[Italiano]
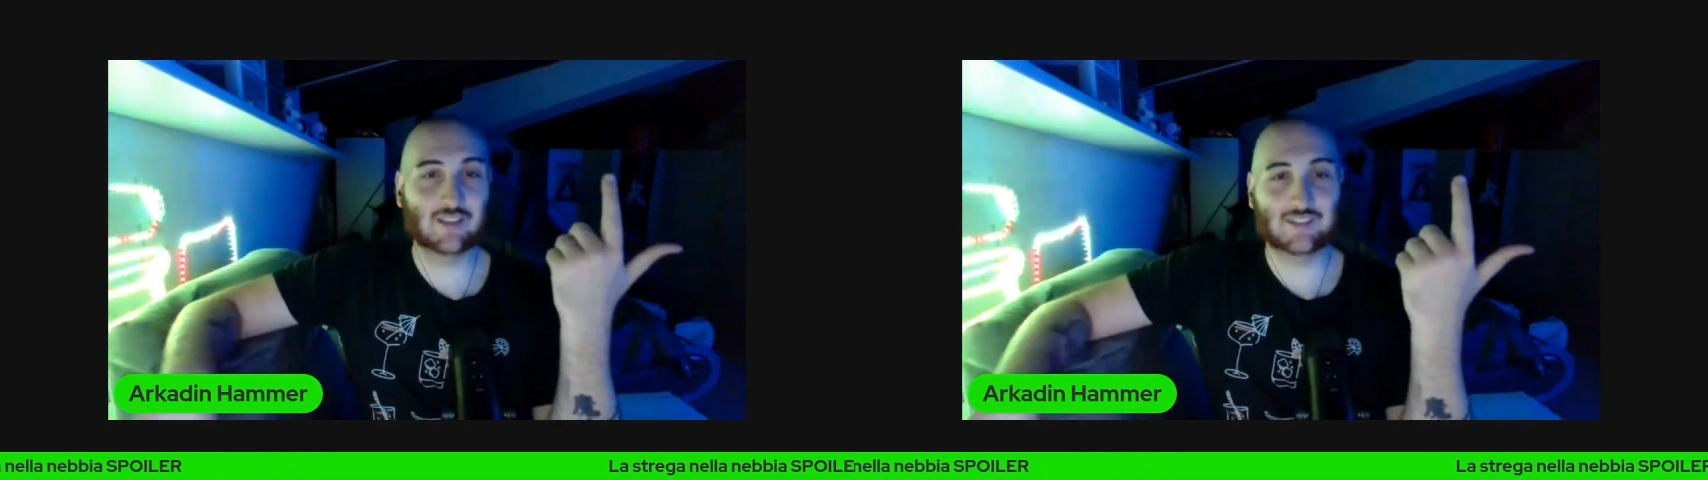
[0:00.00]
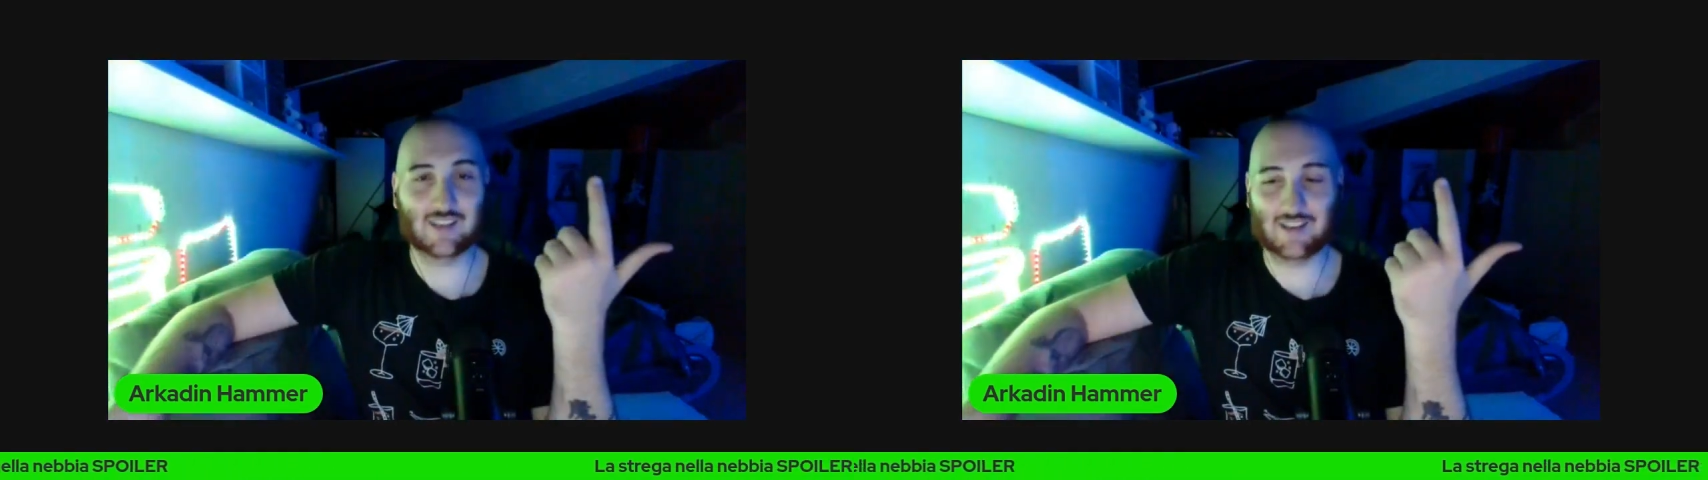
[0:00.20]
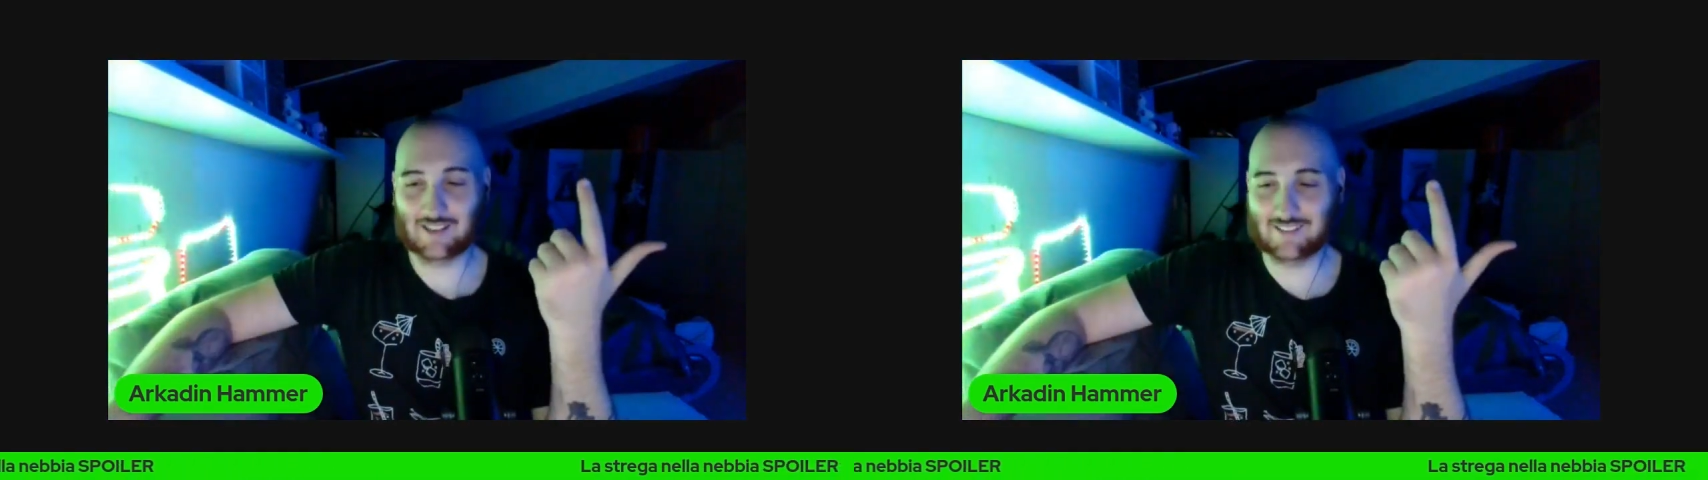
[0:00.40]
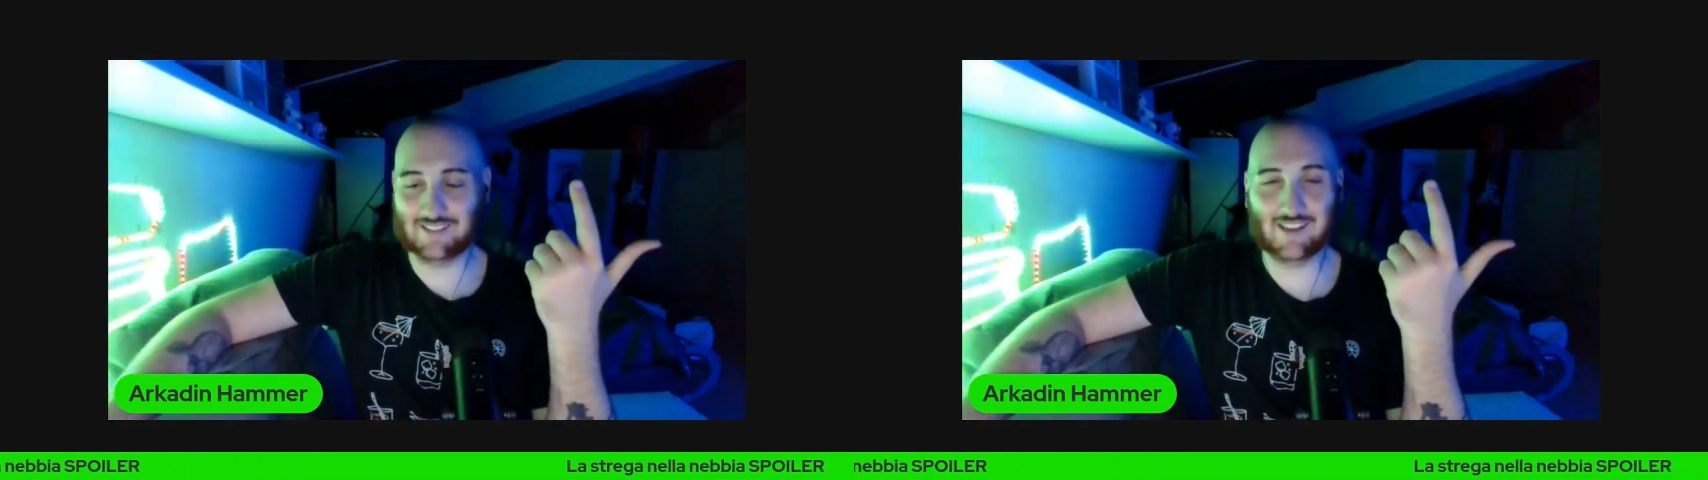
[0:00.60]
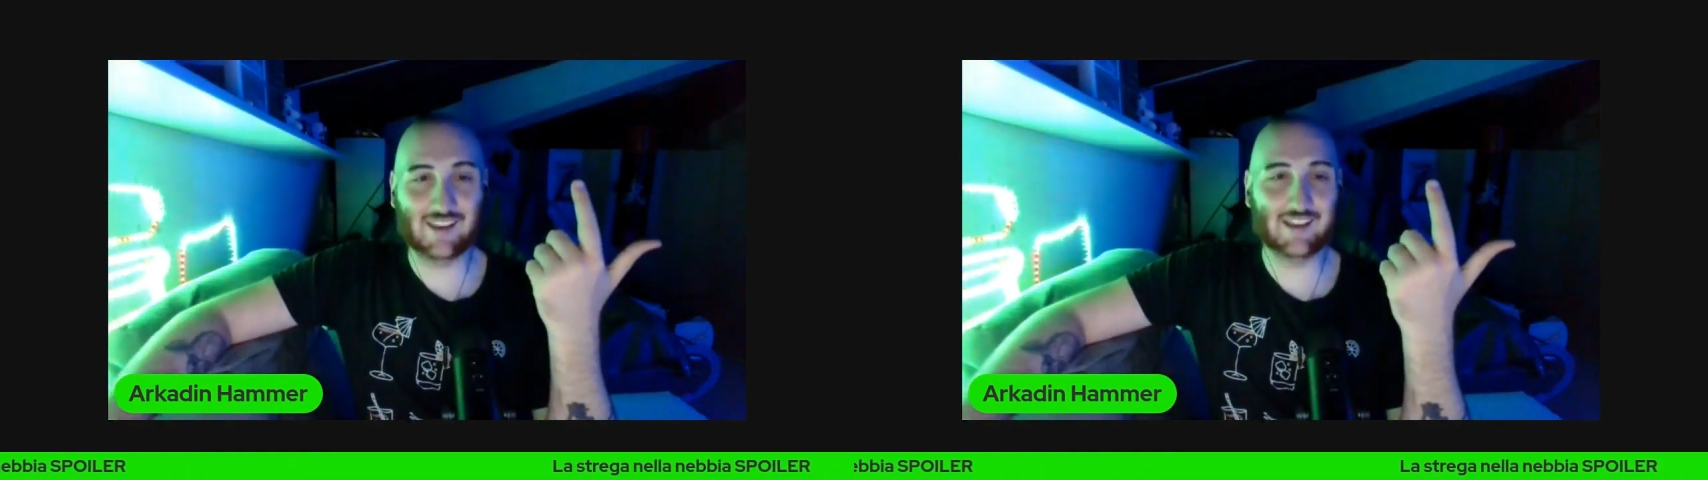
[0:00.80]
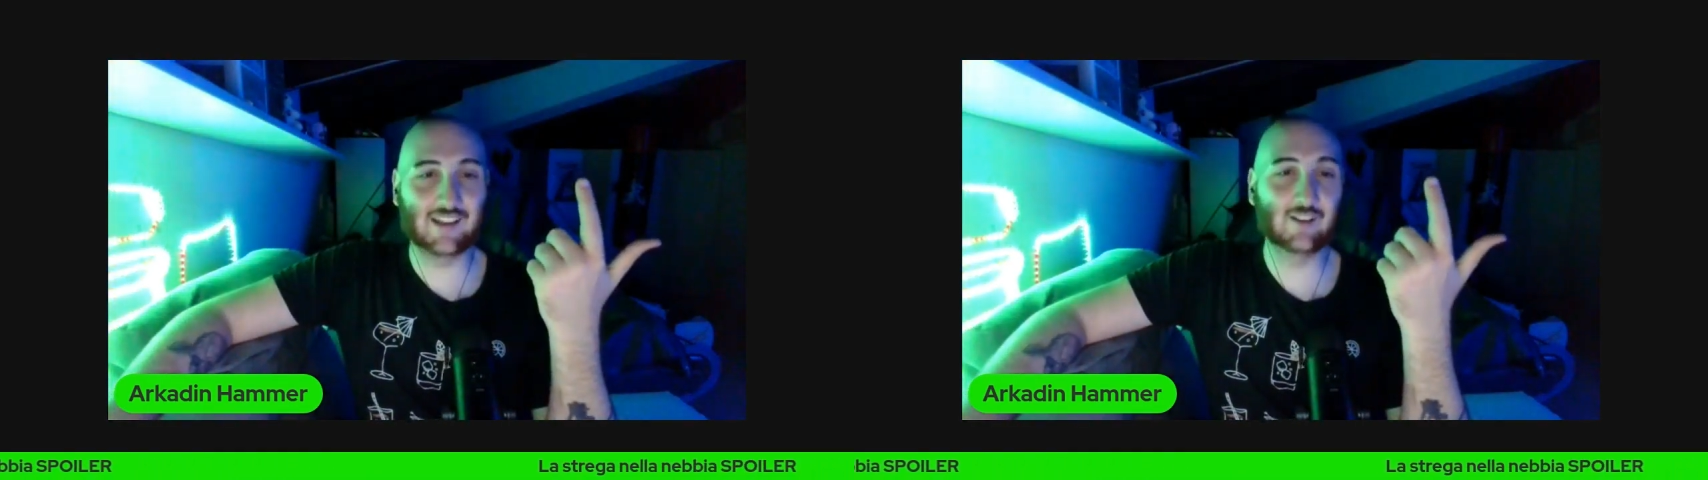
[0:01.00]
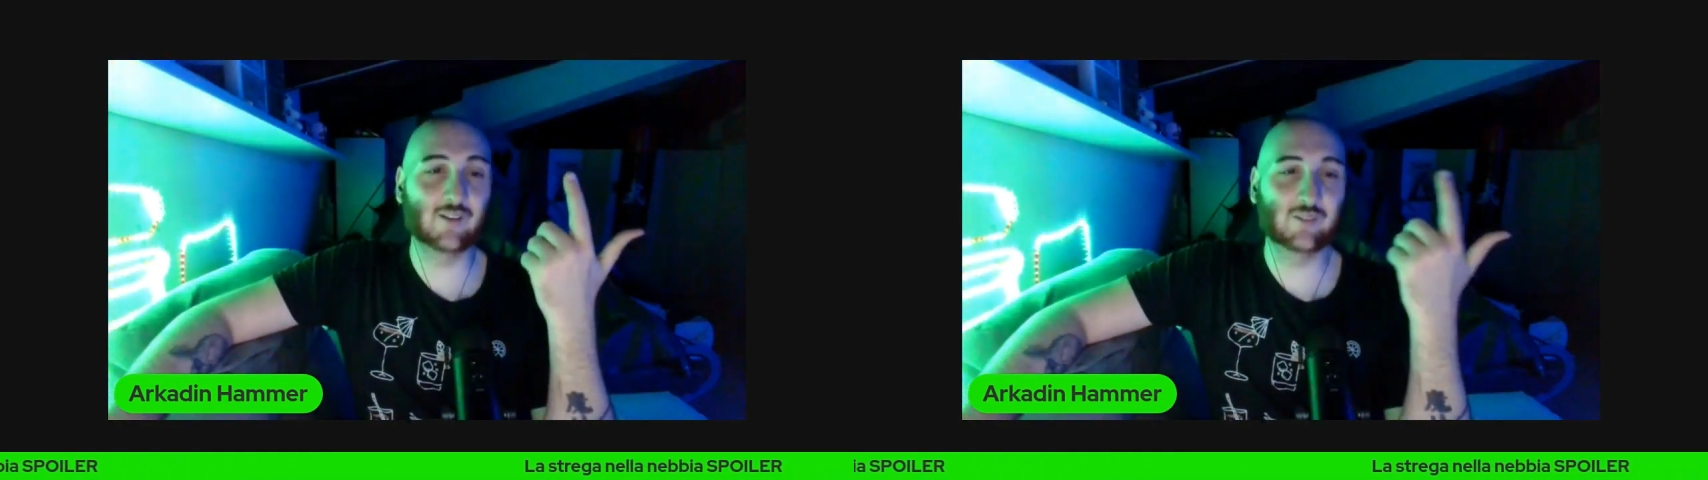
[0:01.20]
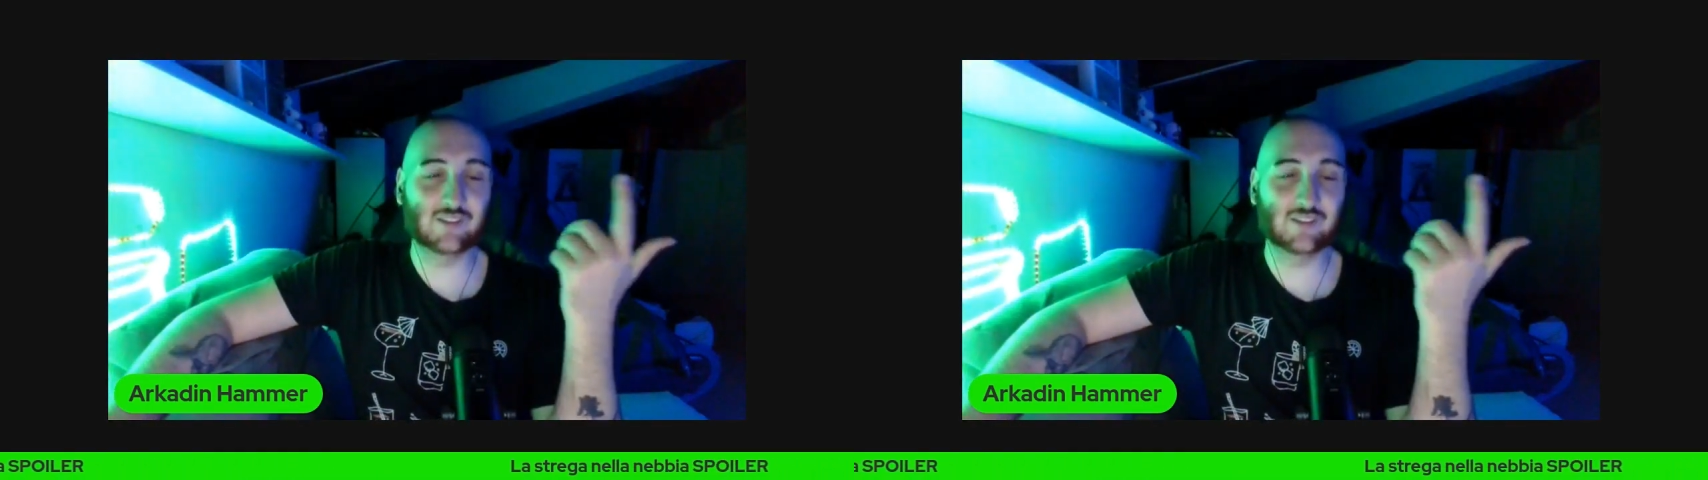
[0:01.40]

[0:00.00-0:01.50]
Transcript: essere la strega, no?